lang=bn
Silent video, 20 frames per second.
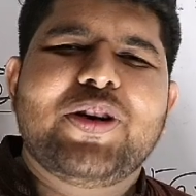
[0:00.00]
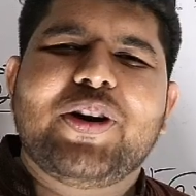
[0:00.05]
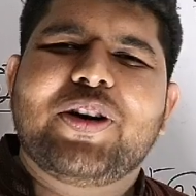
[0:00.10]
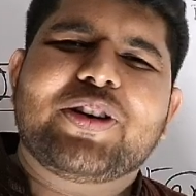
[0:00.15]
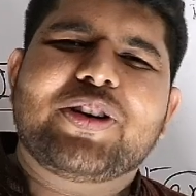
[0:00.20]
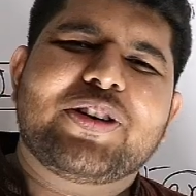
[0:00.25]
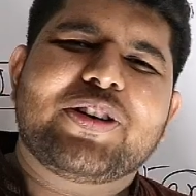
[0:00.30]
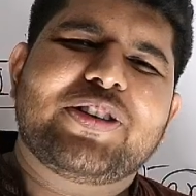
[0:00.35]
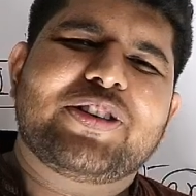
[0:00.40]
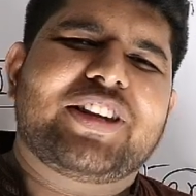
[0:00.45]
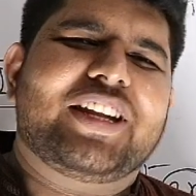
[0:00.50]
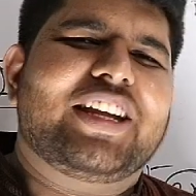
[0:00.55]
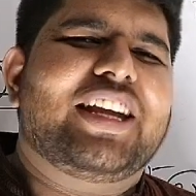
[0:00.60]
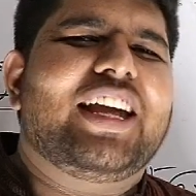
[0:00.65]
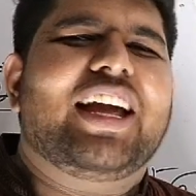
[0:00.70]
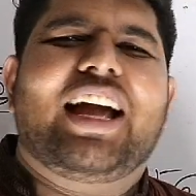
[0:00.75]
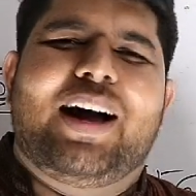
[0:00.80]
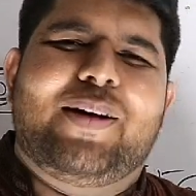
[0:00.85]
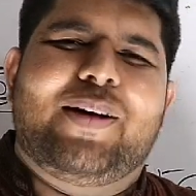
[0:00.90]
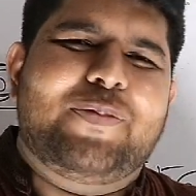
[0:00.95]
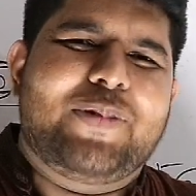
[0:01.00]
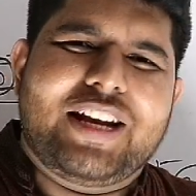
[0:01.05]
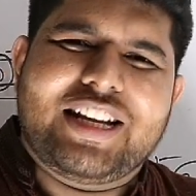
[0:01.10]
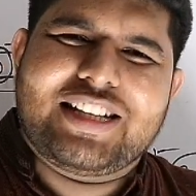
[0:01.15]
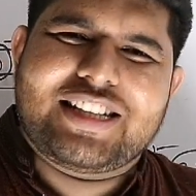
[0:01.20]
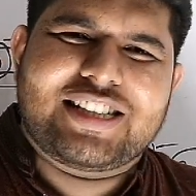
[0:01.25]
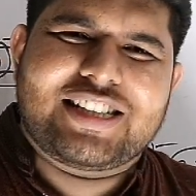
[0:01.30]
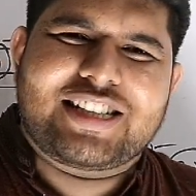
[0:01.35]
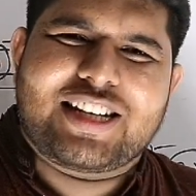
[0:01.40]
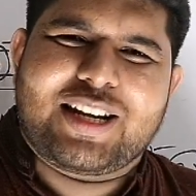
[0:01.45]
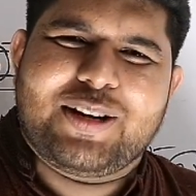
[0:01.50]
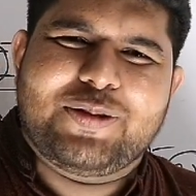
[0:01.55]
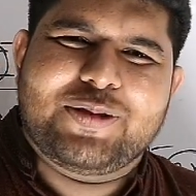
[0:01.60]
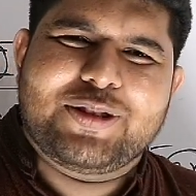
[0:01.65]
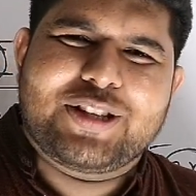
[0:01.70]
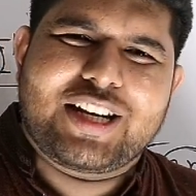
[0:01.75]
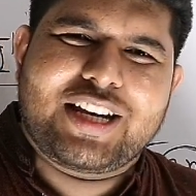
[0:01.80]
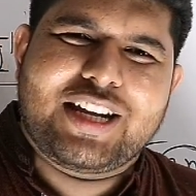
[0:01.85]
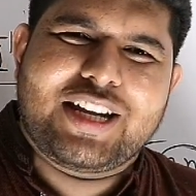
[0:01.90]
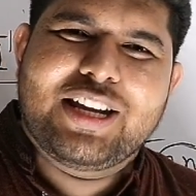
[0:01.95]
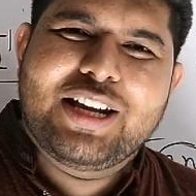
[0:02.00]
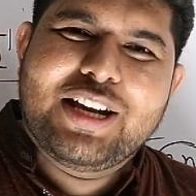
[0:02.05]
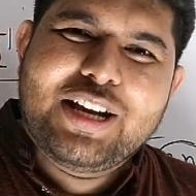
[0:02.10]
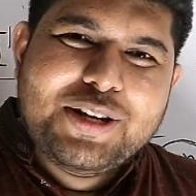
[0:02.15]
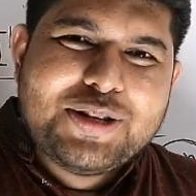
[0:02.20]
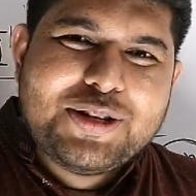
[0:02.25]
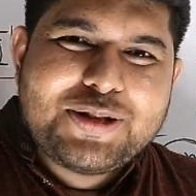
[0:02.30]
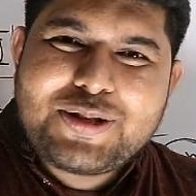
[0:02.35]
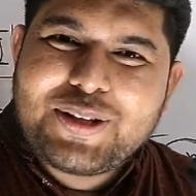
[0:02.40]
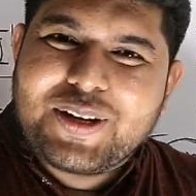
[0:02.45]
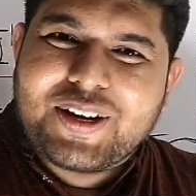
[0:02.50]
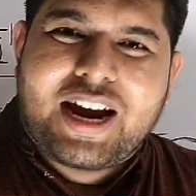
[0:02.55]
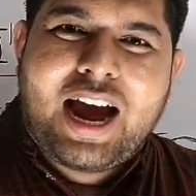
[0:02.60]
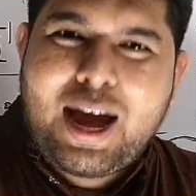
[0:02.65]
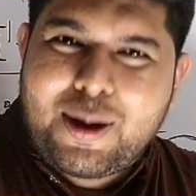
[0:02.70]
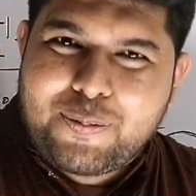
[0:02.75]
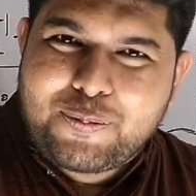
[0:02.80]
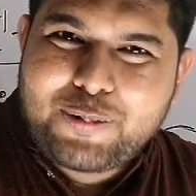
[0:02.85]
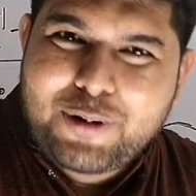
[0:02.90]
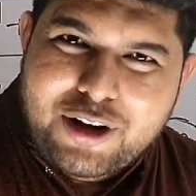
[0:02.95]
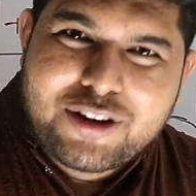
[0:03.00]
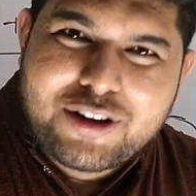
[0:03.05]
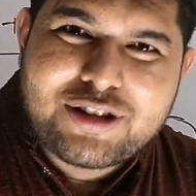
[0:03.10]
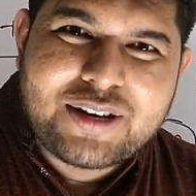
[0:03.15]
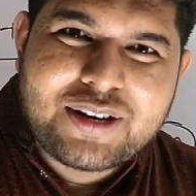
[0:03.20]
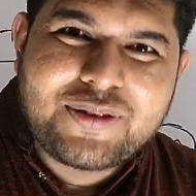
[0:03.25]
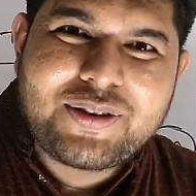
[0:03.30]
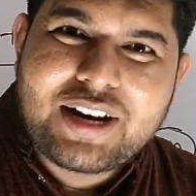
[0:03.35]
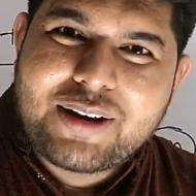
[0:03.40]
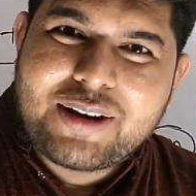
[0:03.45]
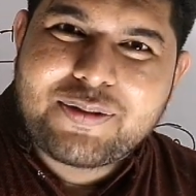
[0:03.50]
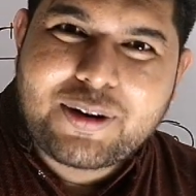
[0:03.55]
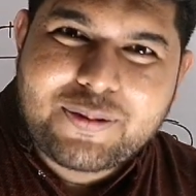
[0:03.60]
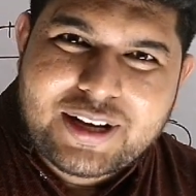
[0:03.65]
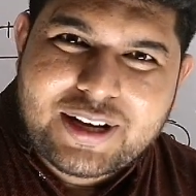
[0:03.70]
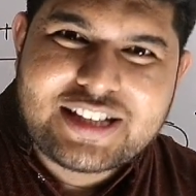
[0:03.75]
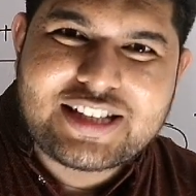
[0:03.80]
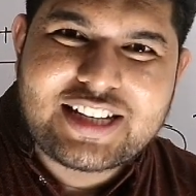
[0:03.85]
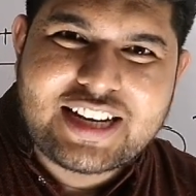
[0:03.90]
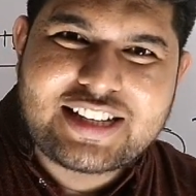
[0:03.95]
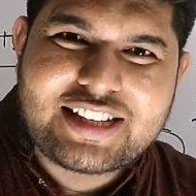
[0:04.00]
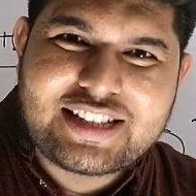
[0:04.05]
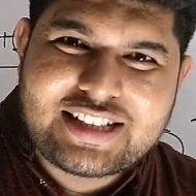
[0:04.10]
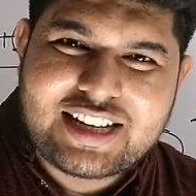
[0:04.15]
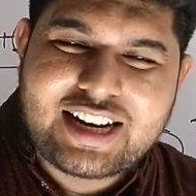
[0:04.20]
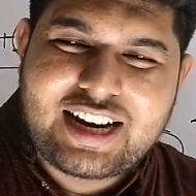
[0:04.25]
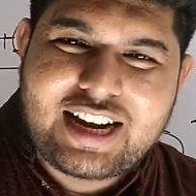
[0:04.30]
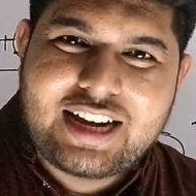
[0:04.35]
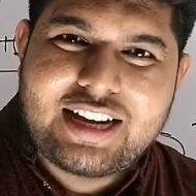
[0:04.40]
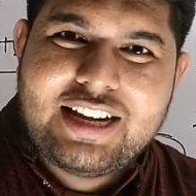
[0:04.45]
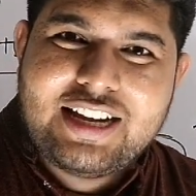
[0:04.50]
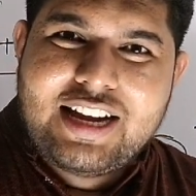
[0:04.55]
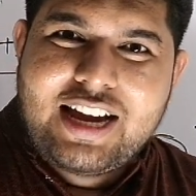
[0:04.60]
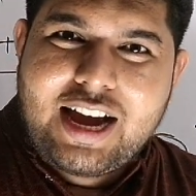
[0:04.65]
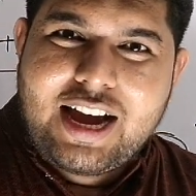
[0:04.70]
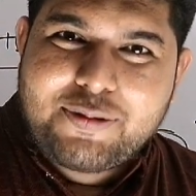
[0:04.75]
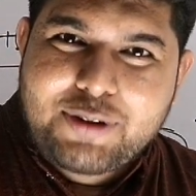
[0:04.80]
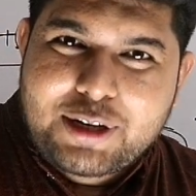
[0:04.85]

অন্য অঙ্ক করতে গিয়ে ঘাবড়ায় যাস কেমন জানি সো ঘাবড়ানো যাবে না আমার বাচ্চা কাচ্চারা